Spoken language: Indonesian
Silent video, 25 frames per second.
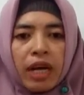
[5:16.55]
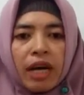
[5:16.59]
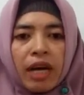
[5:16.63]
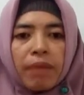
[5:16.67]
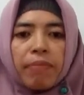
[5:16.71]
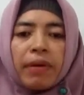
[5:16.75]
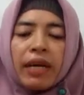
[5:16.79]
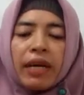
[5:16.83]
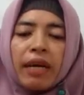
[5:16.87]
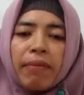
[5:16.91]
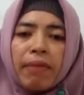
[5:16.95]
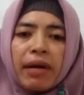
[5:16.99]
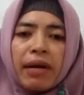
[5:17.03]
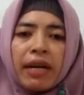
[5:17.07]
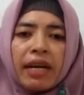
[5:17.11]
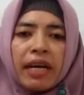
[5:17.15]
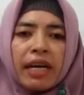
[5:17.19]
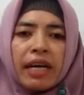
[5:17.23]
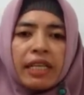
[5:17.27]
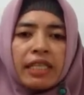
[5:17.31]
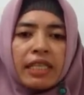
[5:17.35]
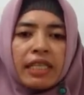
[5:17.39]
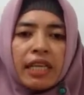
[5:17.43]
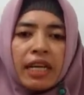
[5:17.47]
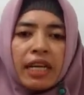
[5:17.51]
Nah,
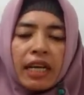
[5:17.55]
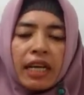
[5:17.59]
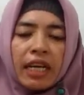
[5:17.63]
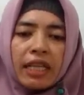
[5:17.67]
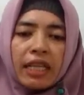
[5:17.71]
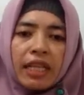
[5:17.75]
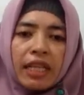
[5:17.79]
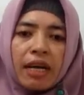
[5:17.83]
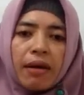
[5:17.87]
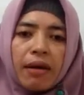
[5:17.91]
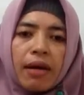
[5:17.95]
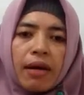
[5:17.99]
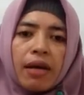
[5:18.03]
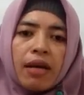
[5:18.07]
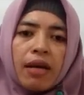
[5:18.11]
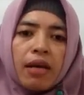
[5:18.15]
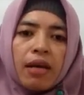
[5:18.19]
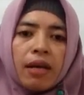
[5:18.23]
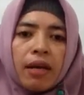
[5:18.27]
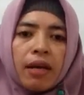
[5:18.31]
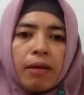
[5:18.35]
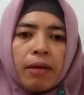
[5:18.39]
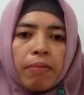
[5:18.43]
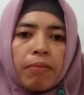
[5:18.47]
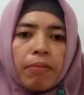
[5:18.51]
bagaimana cara kita
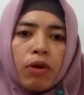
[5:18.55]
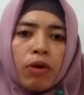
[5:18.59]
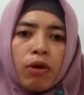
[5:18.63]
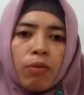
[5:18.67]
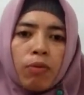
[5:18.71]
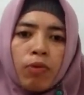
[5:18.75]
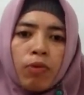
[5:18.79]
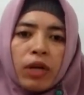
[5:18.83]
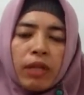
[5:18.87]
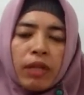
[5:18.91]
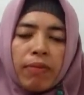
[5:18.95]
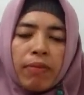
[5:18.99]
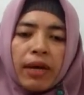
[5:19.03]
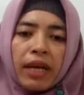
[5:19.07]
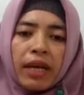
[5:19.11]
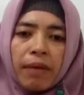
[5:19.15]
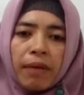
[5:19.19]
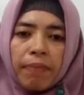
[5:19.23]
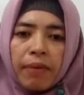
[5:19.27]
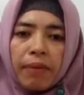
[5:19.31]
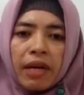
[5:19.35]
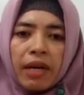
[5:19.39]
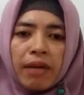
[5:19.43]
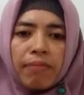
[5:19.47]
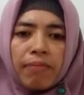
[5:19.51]
berbuat baik
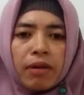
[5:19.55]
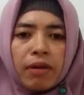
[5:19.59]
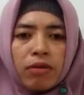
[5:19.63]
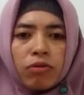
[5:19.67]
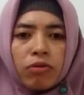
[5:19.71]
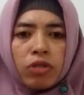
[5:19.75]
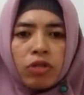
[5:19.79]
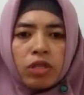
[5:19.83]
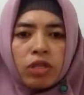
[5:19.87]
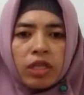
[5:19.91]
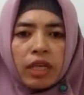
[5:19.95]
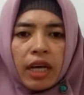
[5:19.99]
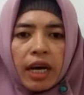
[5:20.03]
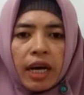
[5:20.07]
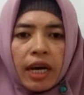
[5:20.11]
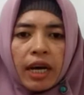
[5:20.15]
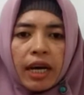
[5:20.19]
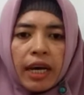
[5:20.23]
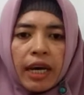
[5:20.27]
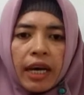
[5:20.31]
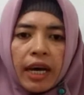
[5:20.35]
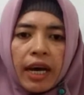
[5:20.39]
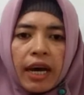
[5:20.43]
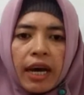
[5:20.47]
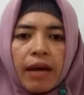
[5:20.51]
kepada manusia
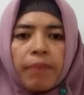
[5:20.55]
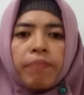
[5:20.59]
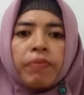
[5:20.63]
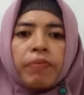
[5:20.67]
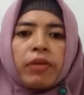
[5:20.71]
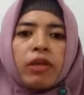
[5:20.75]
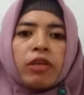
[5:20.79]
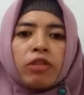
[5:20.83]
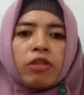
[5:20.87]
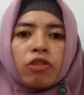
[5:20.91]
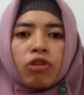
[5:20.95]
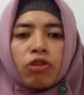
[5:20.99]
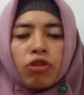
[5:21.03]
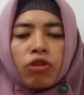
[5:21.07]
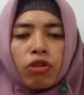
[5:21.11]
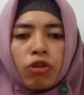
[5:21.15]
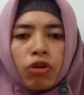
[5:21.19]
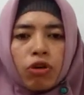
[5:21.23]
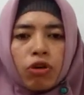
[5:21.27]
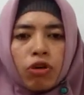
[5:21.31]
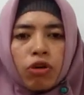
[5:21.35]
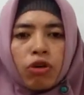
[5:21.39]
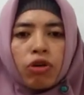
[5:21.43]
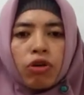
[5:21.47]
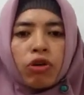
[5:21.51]
ya?
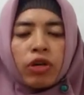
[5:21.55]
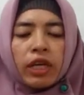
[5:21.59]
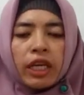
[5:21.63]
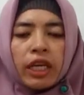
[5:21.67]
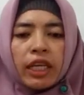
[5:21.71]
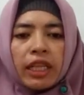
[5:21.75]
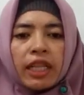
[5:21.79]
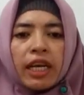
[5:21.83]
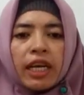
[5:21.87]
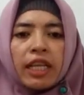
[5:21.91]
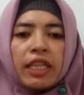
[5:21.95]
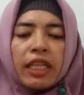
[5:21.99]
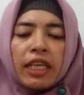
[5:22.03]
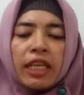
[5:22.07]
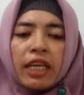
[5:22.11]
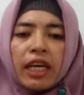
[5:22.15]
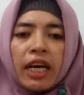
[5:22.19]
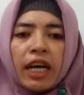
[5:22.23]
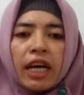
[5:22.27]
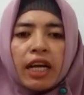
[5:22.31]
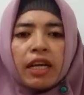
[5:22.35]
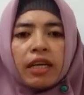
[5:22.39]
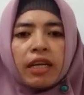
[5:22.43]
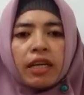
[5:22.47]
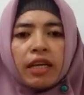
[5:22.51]
Contoh, kita
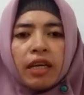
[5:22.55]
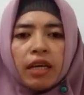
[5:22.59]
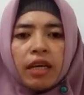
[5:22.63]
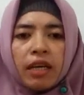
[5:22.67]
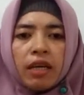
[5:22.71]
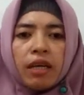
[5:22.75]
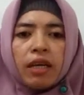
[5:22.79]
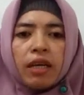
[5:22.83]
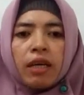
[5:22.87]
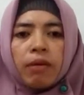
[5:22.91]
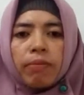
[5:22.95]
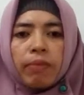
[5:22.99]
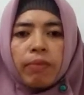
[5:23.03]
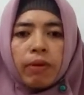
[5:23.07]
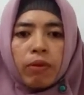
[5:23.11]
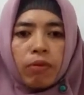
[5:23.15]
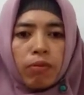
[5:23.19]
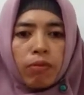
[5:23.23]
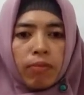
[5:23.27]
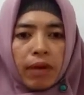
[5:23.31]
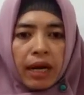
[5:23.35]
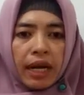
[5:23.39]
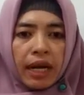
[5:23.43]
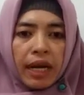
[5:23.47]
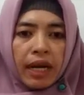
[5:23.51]
tinggal di
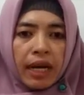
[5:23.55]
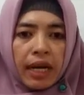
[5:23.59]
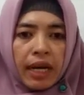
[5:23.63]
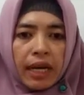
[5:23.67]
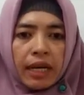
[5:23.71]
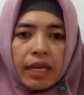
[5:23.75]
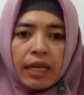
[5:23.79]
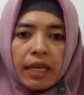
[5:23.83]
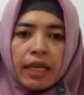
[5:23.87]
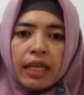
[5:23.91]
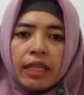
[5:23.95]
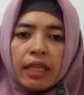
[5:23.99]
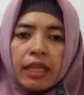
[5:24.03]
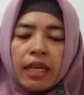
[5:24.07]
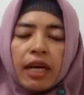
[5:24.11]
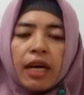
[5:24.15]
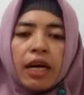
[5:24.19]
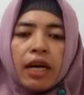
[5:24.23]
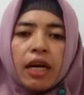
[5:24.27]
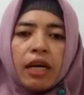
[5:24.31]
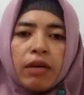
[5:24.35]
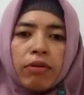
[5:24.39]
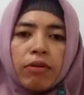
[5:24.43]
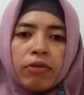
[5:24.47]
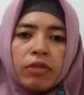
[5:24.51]
perumahan, kita
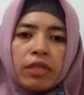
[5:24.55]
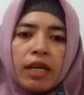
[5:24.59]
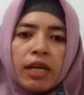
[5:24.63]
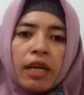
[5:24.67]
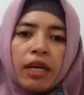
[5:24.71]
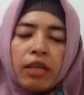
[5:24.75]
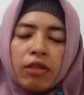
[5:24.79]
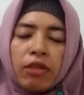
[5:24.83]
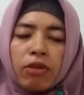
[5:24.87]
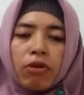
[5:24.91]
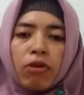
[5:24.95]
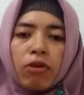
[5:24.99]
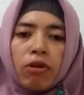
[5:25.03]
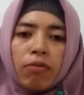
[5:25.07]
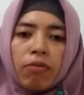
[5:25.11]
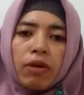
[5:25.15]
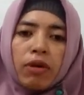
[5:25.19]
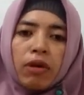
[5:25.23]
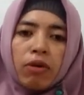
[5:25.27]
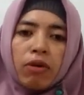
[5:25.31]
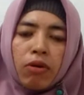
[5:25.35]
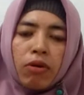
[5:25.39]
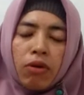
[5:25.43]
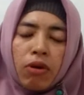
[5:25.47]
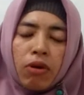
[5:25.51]
harus saling tolong
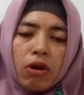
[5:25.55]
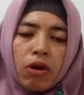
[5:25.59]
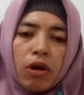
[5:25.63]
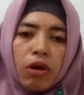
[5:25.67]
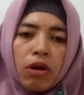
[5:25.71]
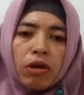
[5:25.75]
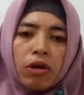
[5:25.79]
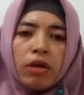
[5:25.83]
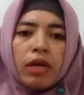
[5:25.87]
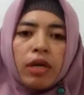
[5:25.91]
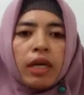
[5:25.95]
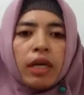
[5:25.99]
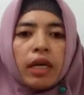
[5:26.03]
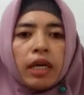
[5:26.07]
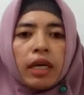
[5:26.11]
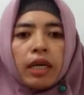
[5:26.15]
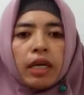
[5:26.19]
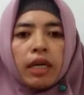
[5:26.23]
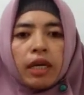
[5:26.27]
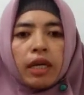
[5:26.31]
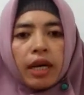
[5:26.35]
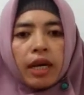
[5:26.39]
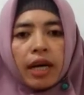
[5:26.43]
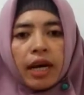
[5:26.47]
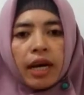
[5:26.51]
menolong
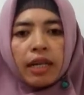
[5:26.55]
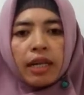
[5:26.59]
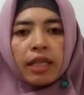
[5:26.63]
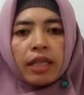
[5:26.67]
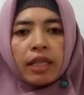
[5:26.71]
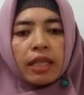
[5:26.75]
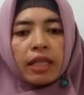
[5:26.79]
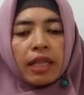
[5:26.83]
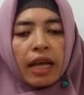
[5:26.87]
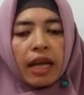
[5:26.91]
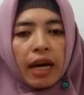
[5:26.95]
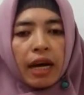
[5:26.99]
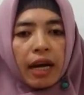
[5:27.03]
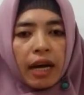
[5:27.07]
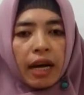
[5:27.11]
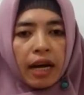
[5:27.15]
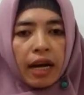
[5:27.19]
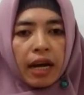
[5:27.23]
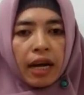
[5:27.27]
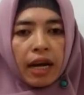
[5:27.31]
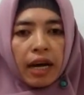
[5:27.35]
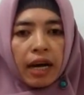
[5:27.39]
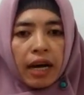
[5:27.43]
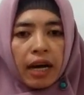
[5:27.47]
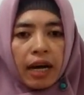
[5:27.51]
dengan
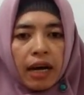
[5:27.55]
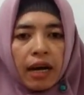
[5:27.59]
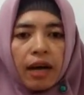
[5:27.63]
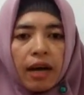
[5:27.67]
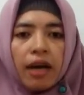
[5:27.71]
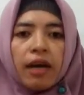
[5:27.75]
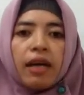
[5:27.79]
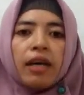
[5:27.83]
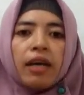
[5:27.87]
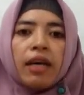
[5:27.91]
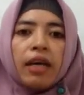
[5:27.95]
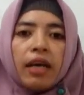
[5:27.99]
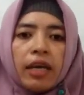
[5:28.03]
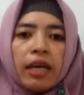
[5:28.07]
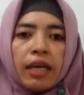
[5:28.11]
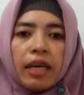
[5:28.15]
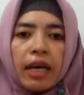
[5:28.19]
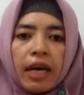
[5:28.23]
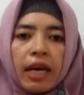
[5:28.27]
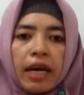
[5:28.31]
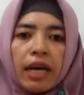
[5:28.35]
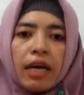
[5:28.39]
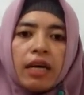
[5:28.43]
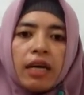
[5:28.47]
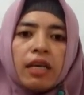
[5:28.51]
tetangga
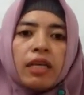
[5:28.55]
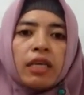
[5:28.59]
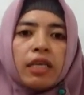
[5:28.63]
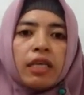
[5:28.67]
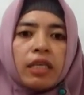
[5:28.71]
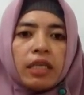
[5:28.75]
ya.